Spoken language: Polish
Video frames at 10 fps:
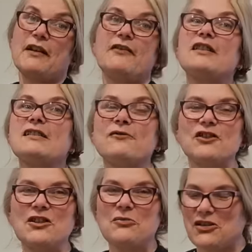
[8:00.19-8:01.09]
Więc
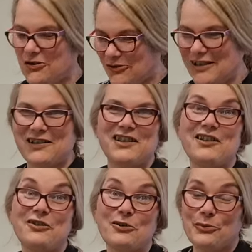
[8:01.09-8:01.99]
widzimy się za
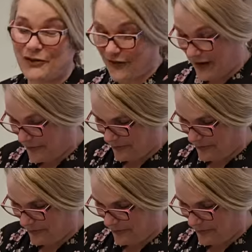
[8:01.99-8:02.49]
dzień lub dwa.